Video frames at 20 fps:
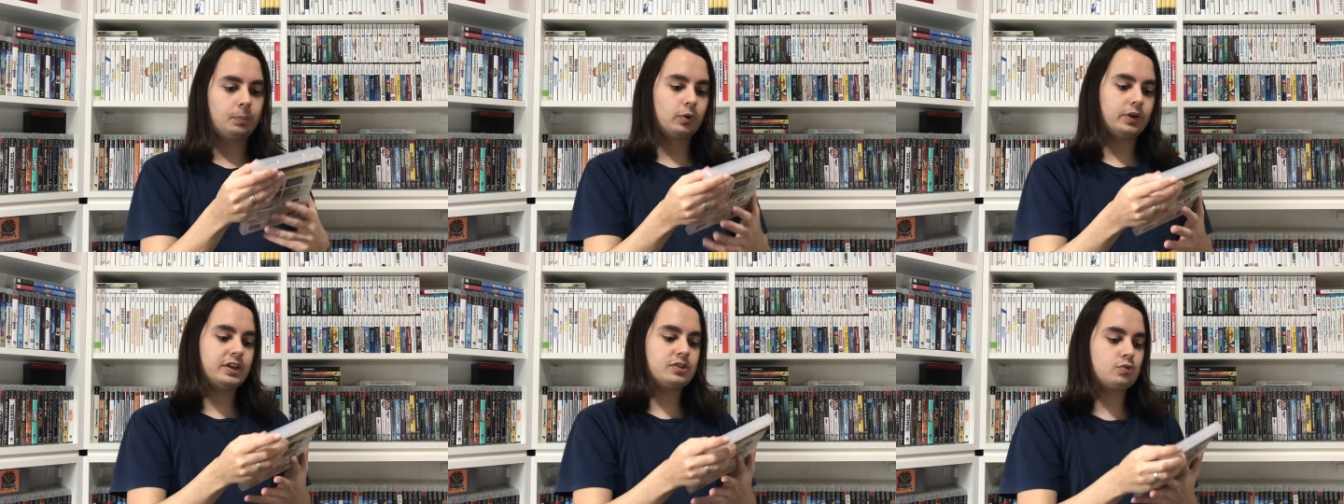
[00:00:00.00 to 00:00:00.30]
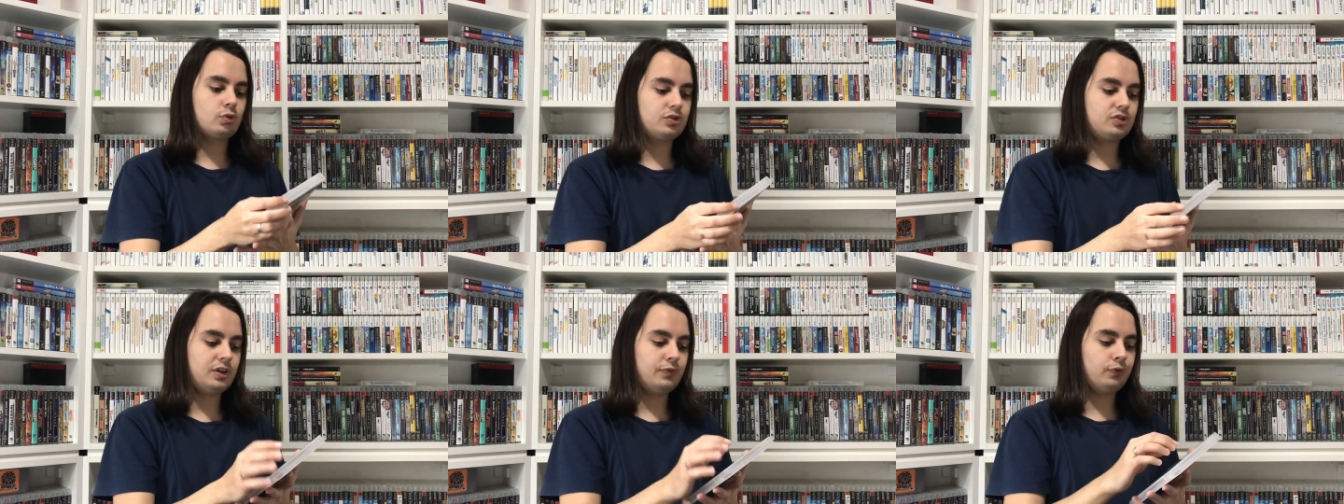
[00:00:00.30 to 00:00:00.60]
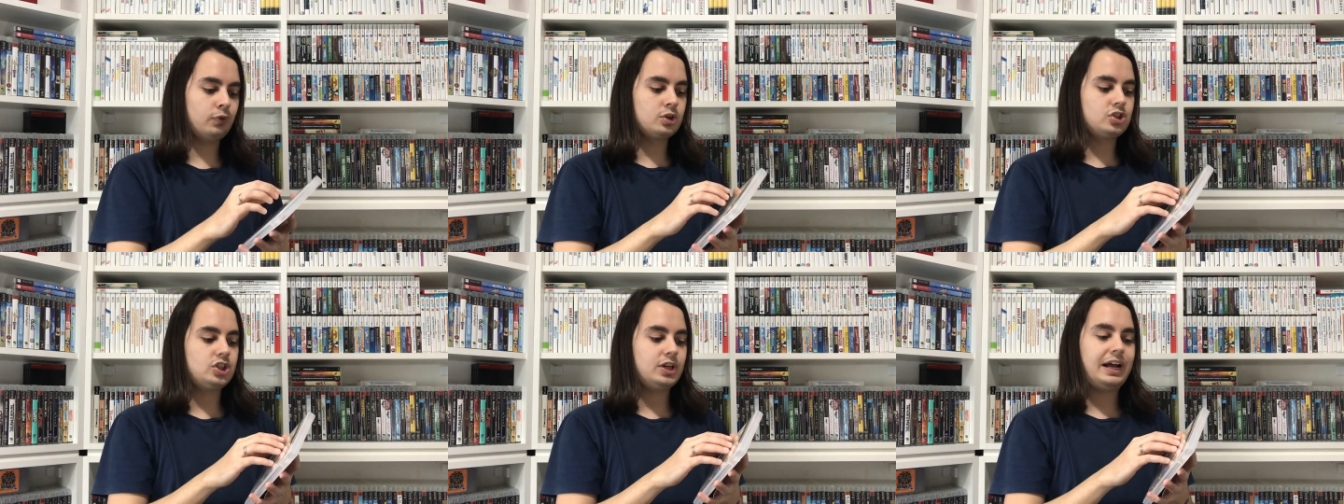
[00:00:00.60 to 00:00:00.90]
porque se você
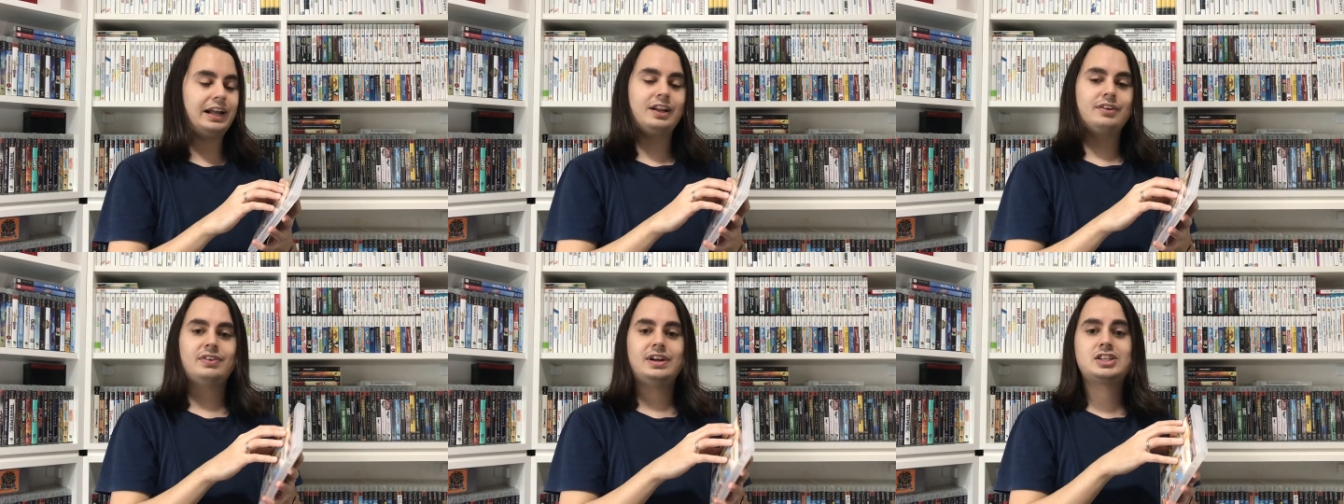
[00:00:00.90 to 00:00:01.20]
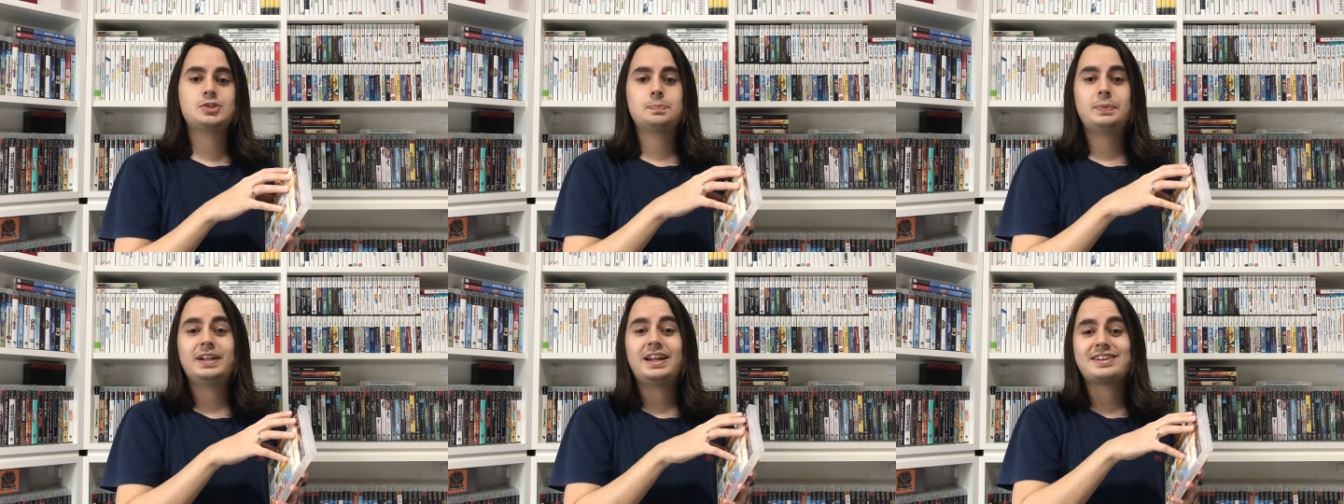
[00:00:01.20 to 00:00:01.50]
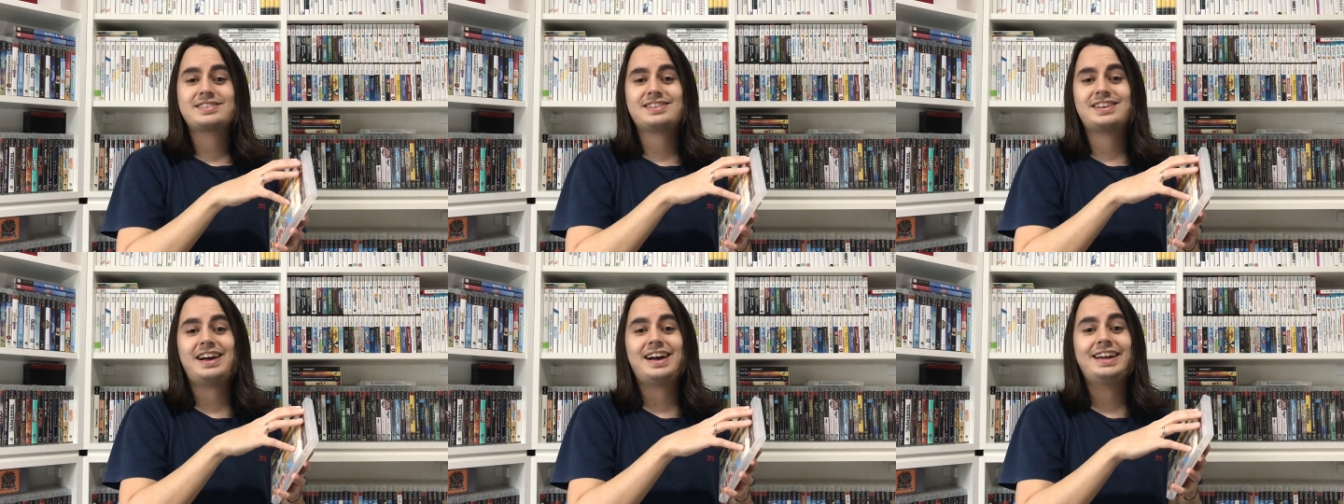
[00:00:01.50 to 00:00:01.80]
for tirar ela vai
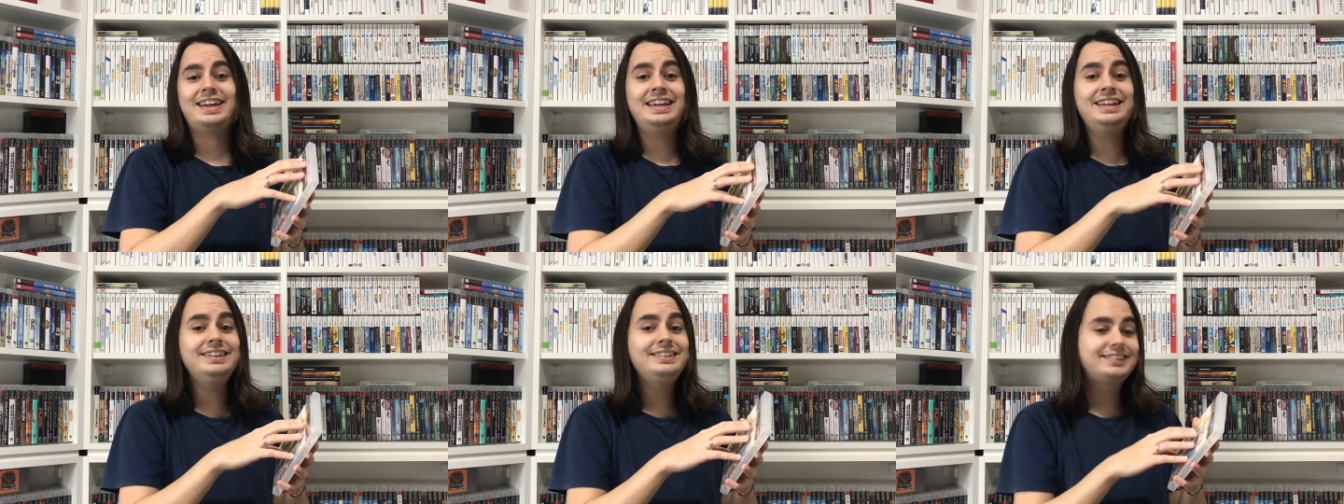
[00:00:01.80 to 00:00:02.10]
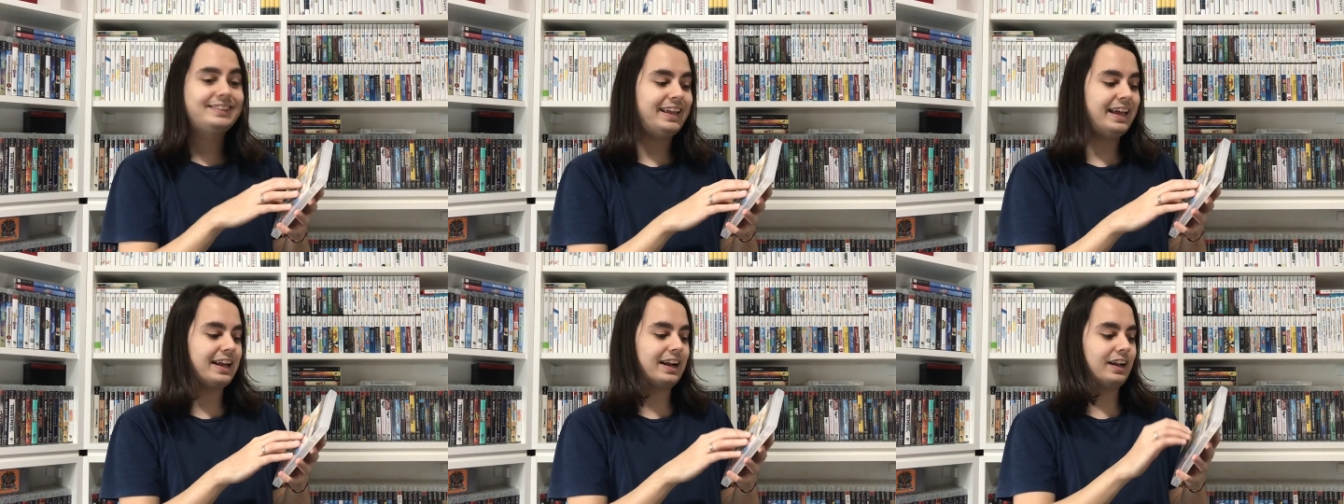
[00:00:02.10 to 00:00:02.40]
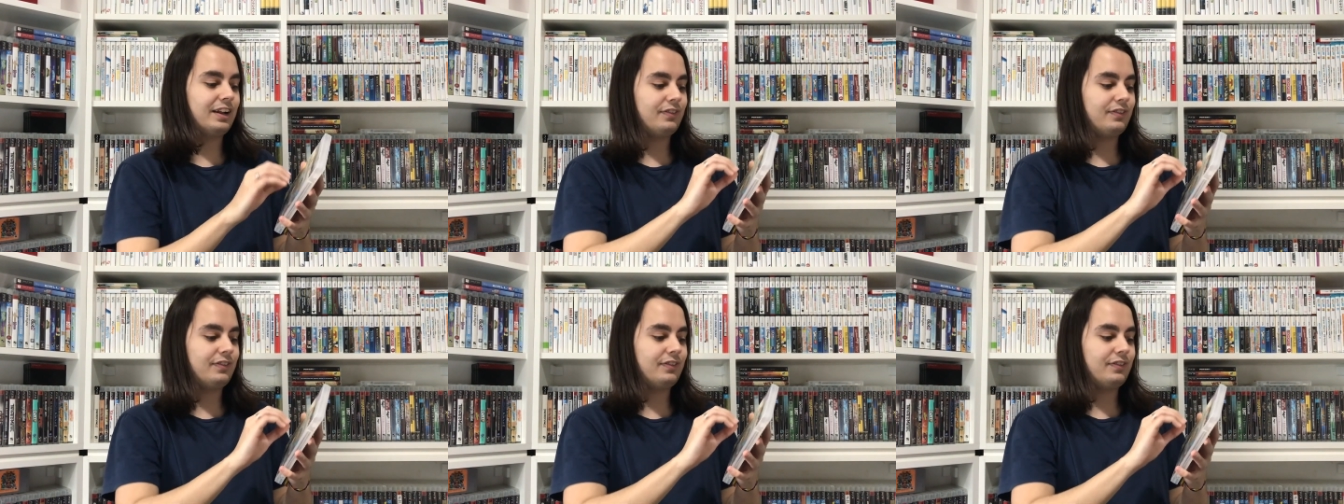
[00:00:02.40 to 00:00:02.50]
despedaçar inteira,